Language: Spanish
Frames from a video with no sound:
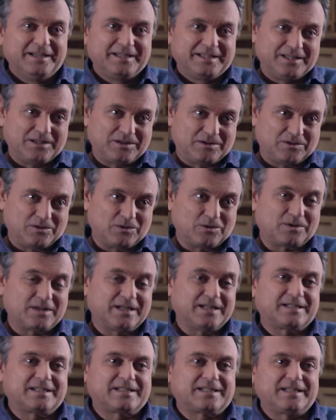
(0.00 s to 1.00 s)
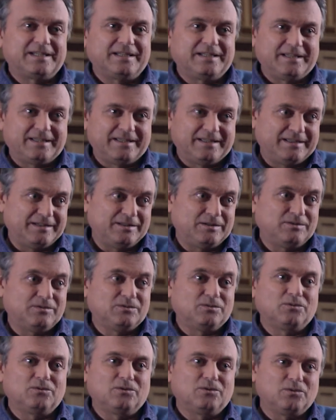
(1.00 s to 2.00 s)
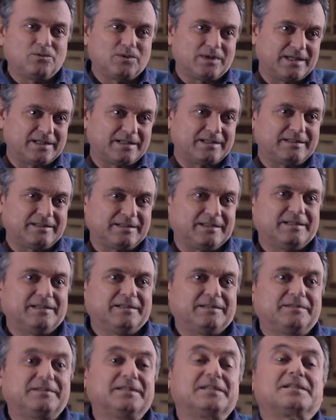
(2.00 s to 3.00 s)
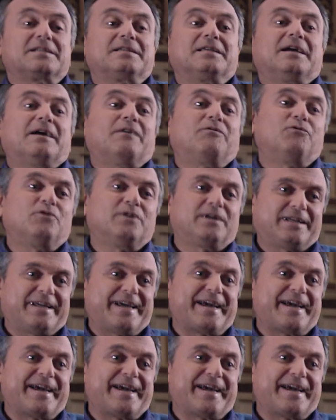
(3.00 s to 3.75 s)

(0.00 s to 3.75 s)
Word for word: y colocarse en un lugar eh, desde afuera,